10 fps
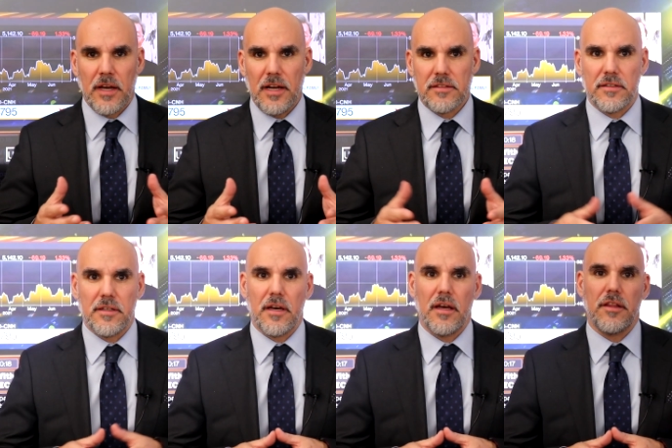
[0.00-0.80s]

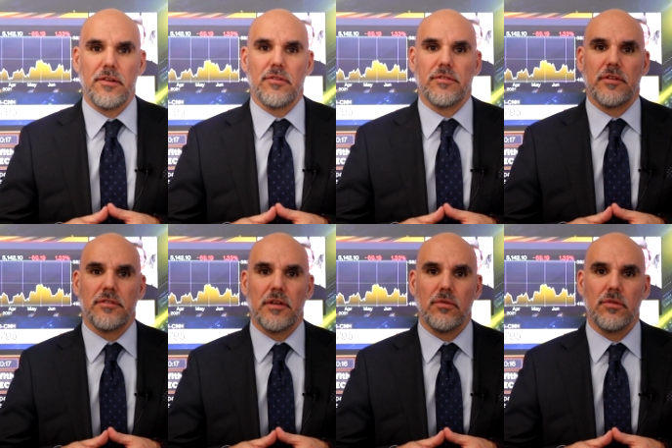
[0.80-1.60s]
HEAL de innovación en
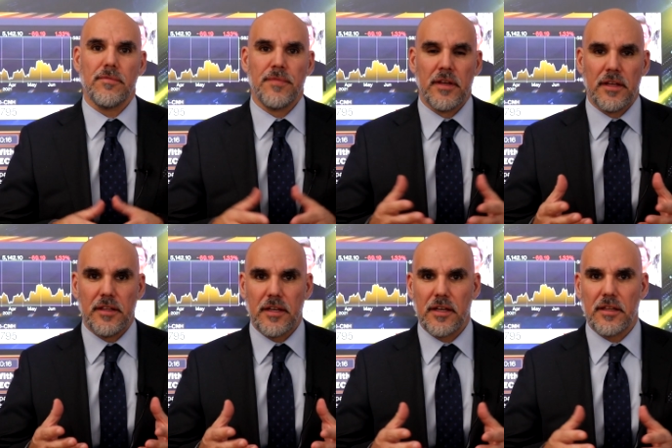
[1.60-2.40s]
salud,
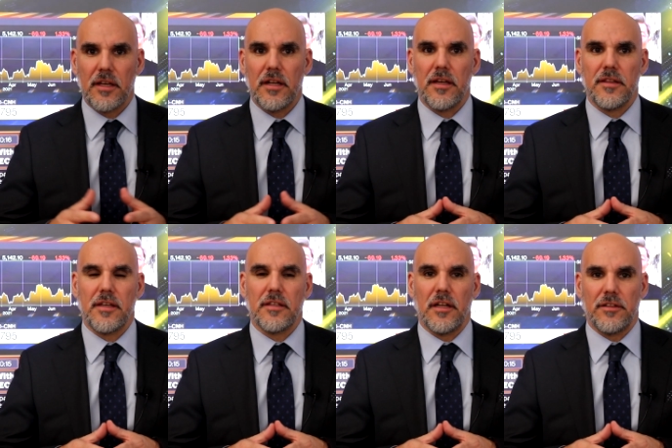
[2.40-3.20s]
DGTL de
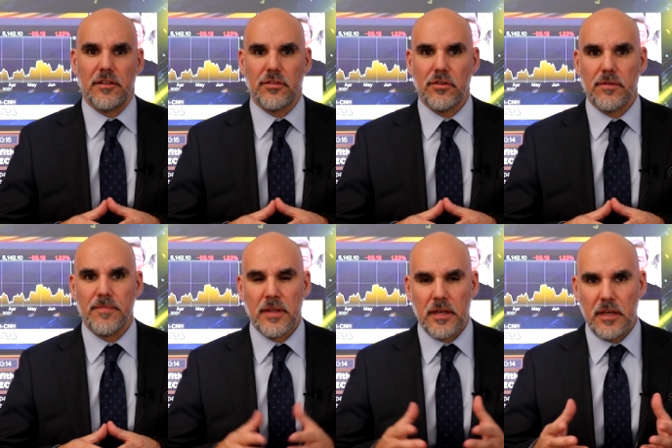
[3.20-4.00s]
digitalización,
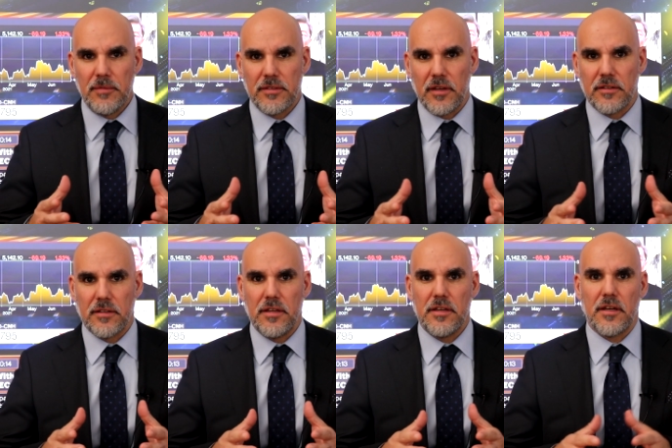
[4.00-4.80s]

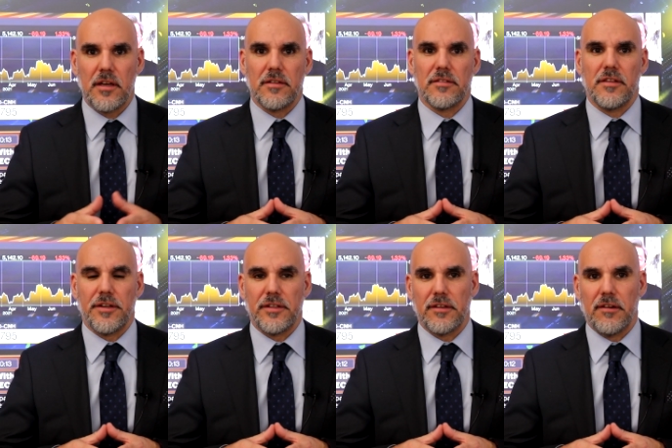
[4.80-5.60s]
MCHI GXC de
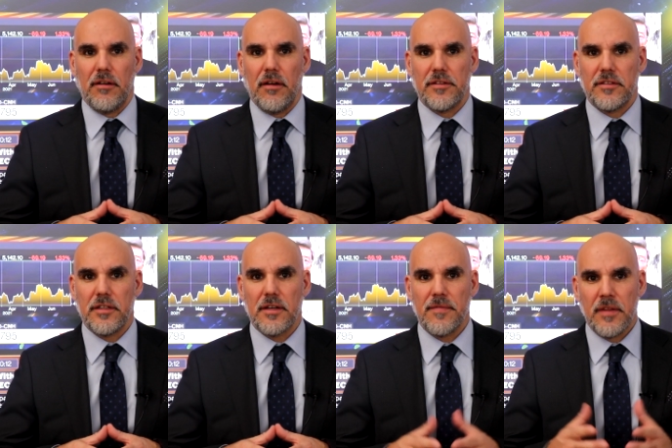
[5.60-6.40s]
renta variable
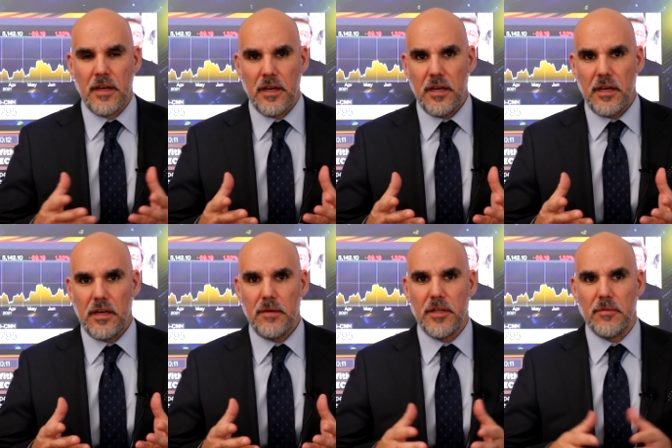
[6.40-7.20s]
china,
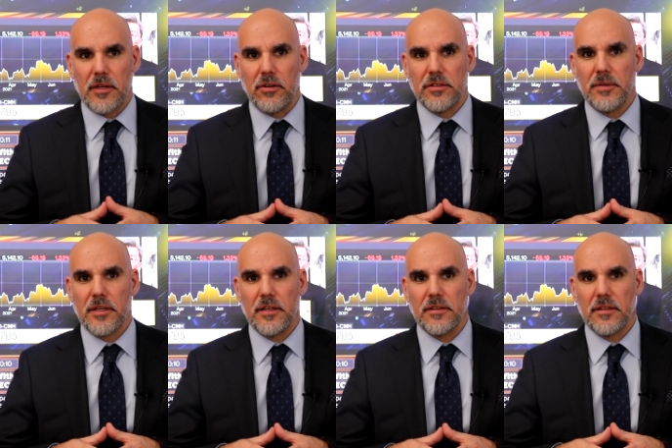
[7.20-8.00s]
EEM de mercados
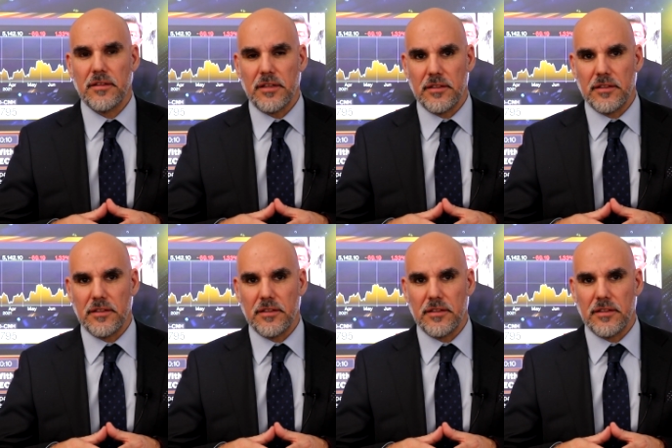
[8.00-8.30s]
emergentes,